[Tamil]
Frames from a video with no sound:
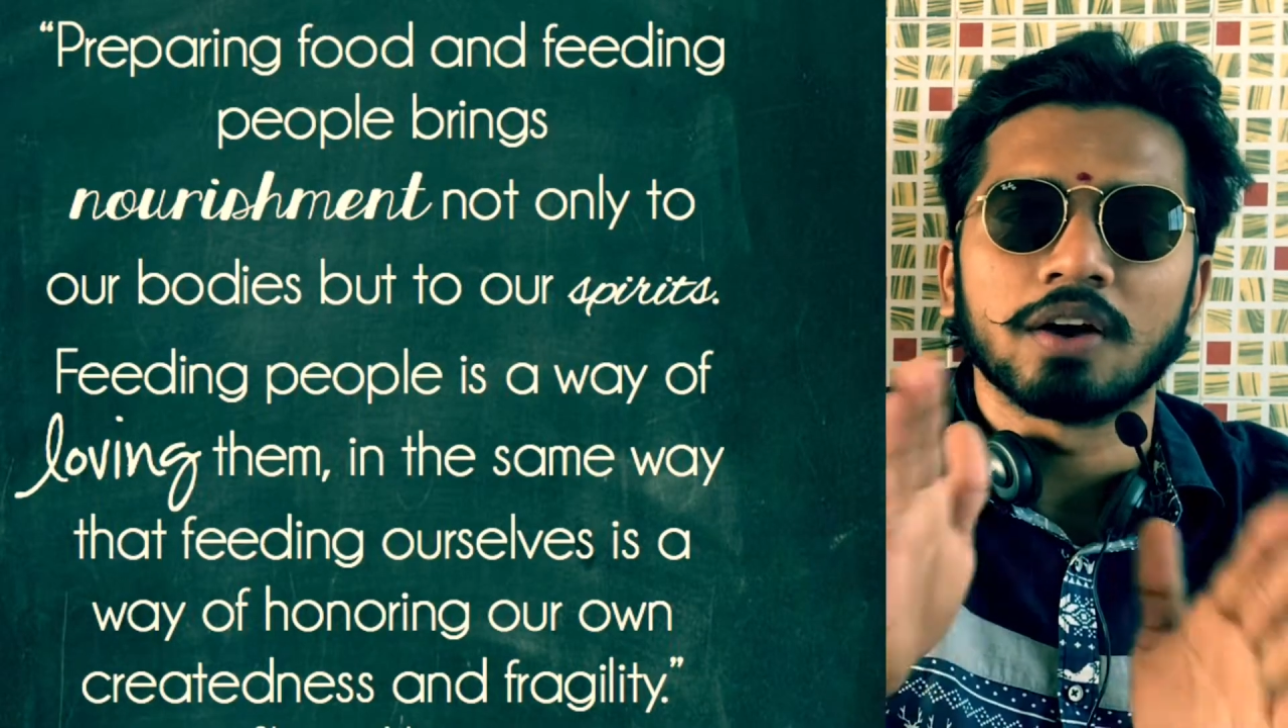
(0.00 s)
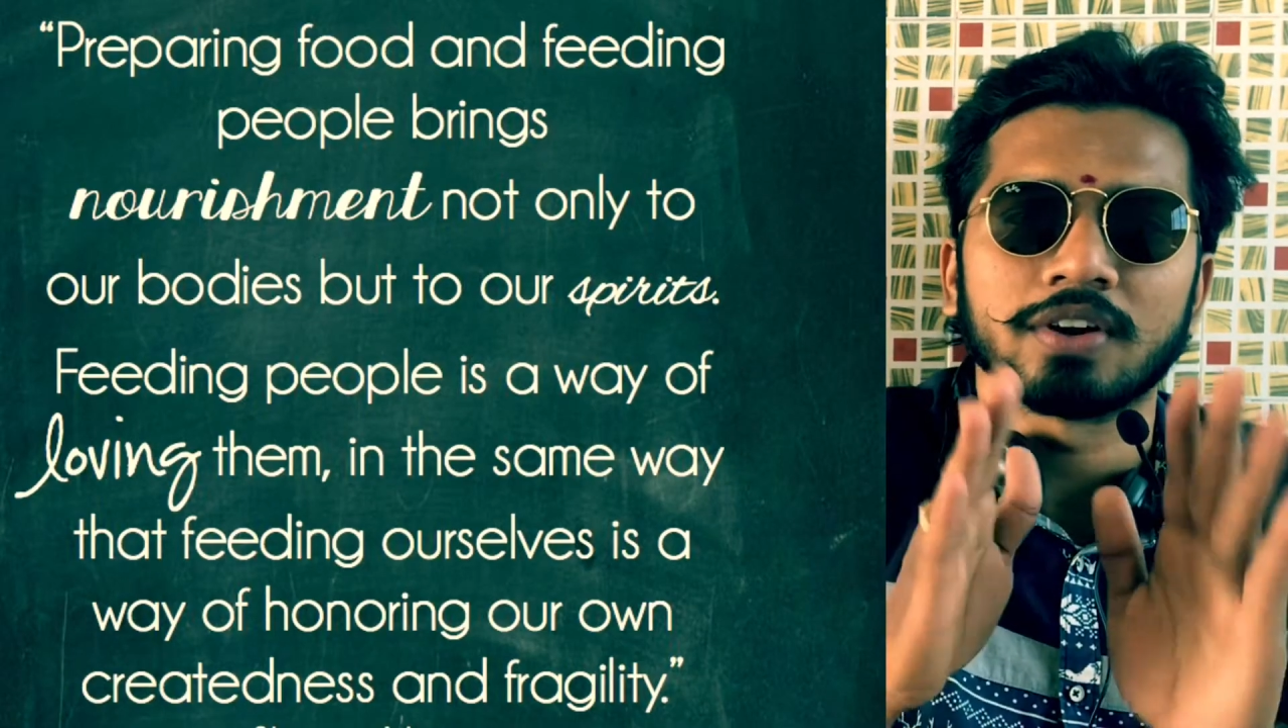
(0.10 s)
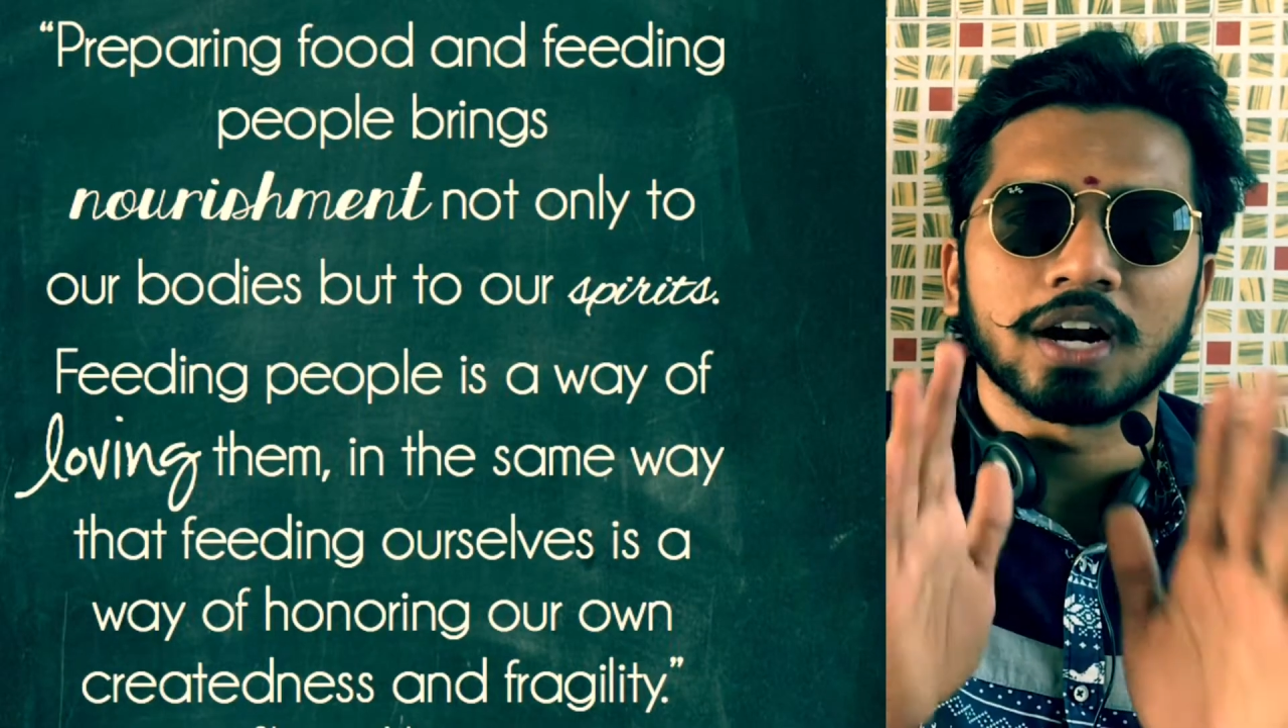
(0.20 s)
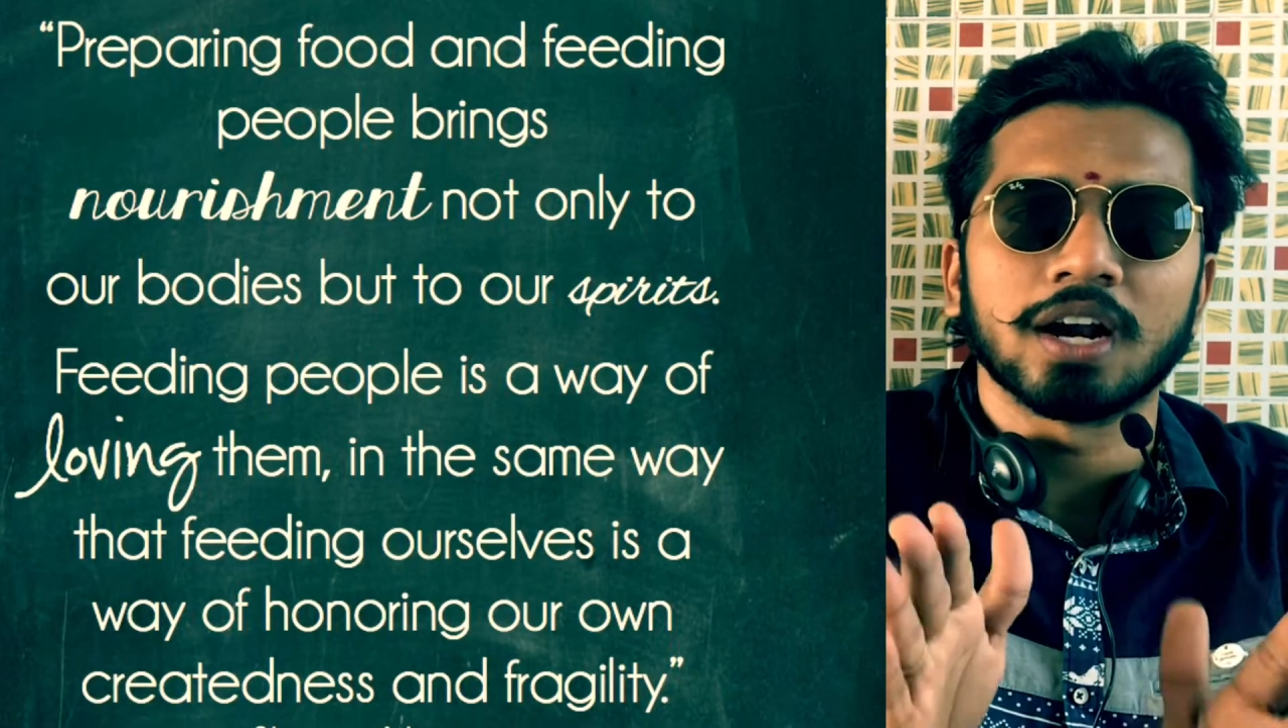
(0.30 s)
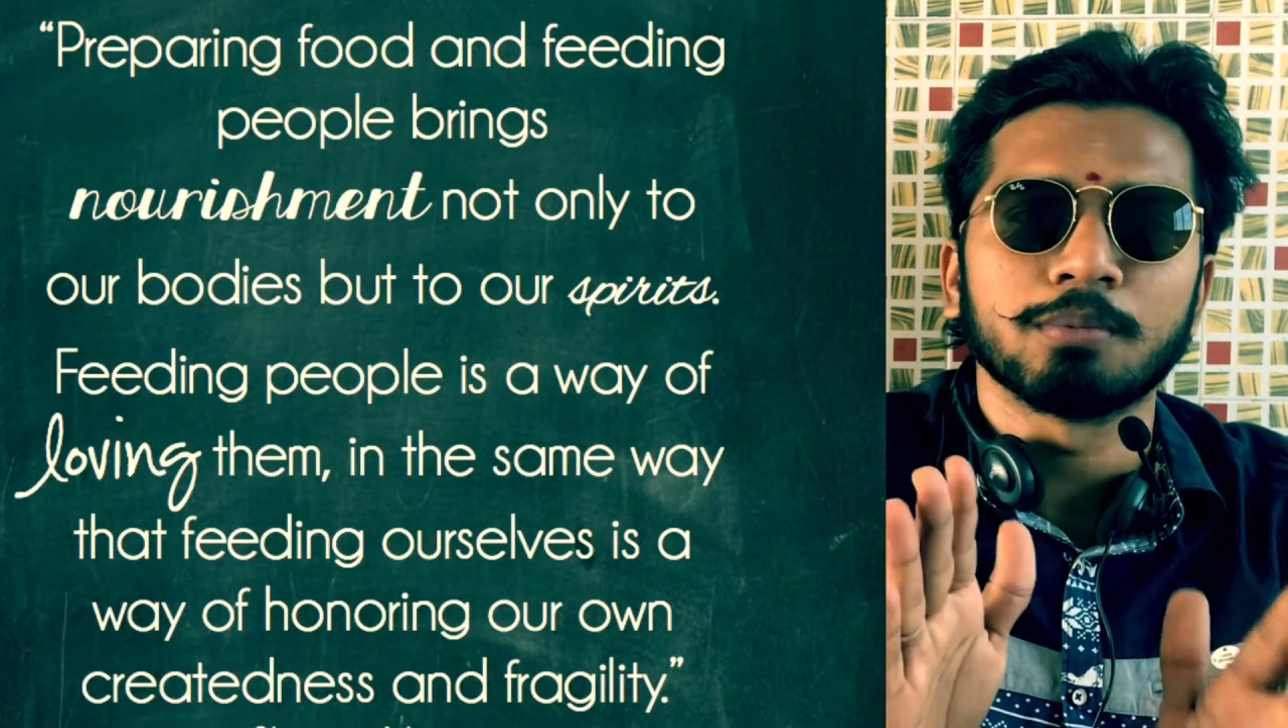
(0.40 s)

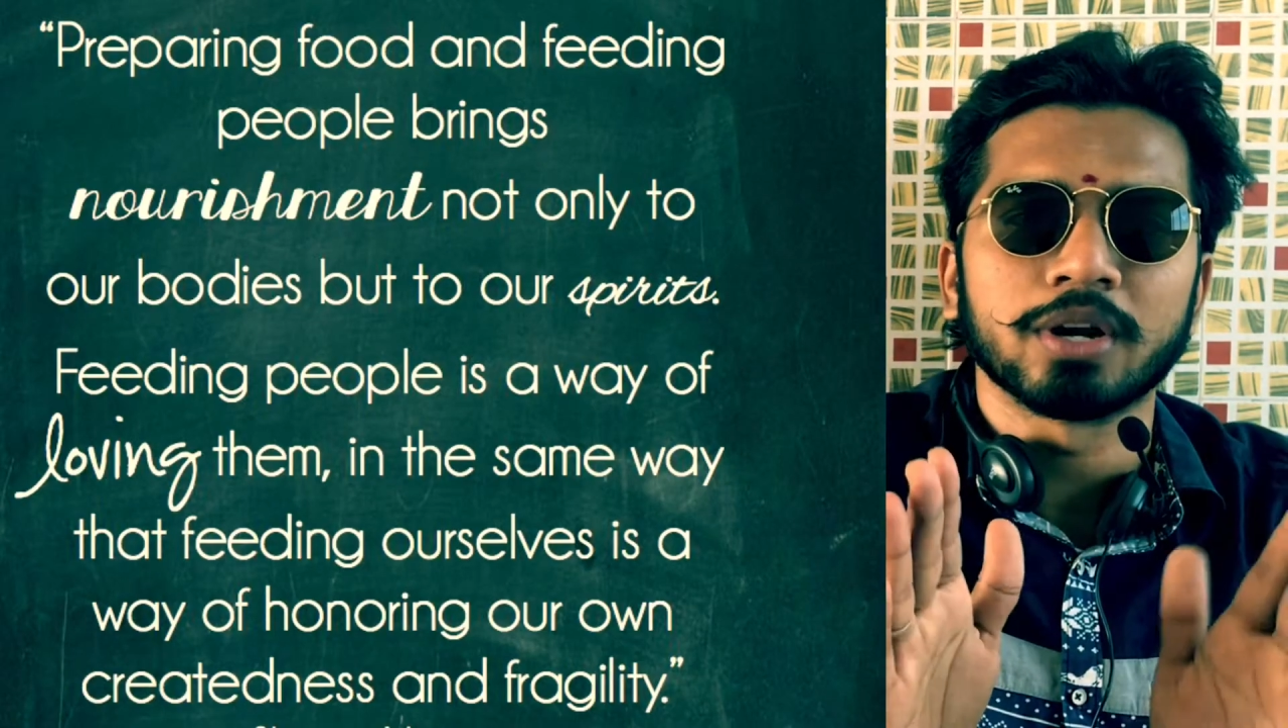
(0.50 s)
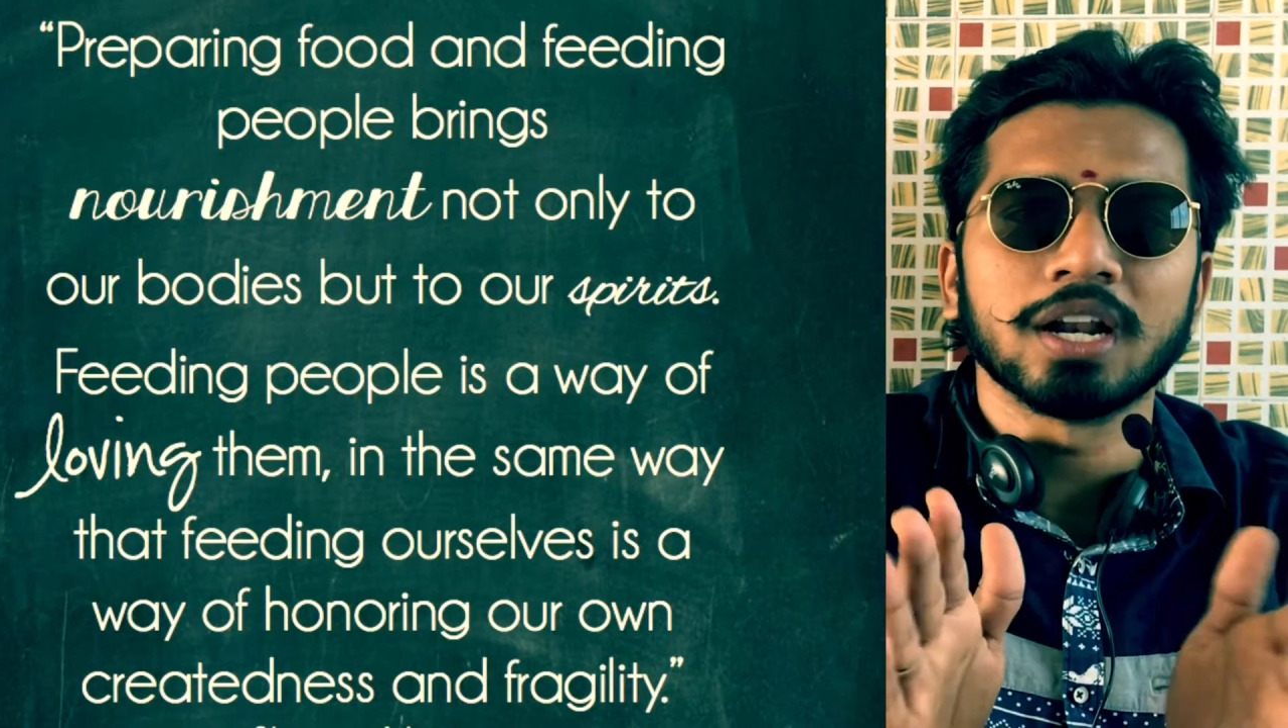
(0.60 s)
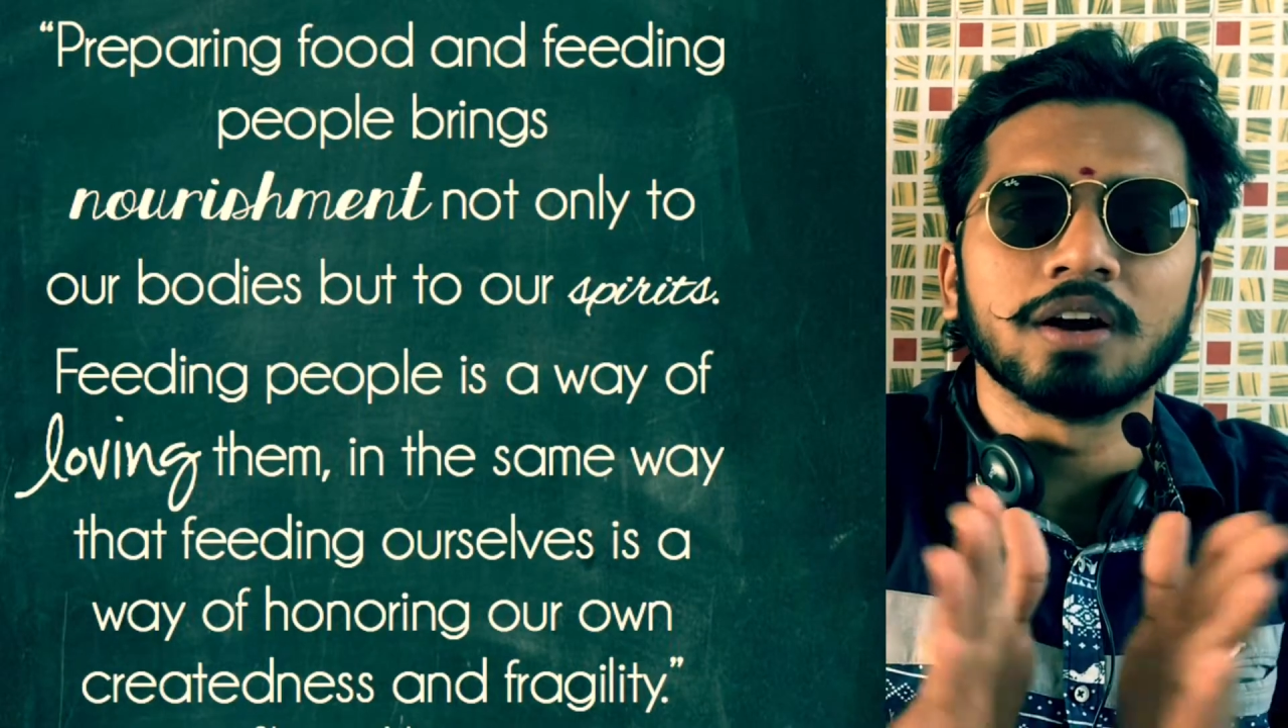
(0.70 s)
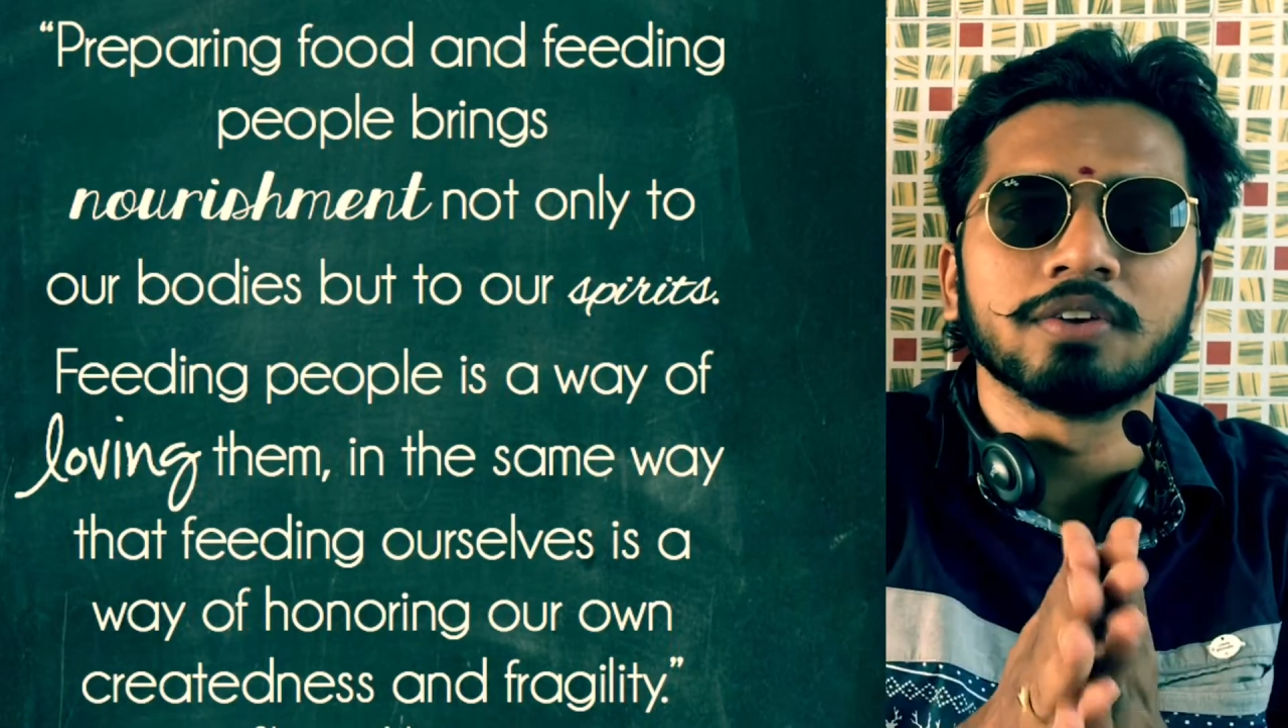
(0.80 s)
அவரை நல்ல முறையில்